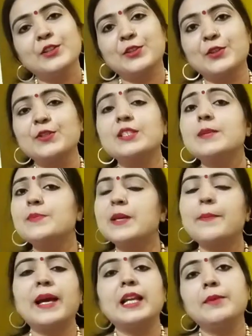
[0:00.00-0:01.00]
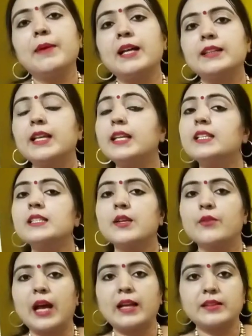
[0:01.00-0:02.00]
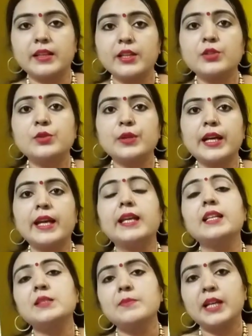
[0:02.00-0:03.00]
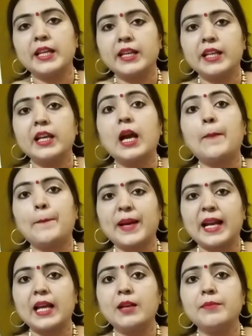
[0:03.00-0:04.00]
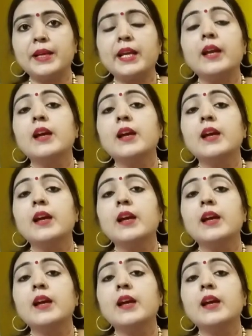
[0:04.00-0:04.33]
तो सबसे पहली बात है कि शिवरात्रि जो है इस महीने अप्रैल में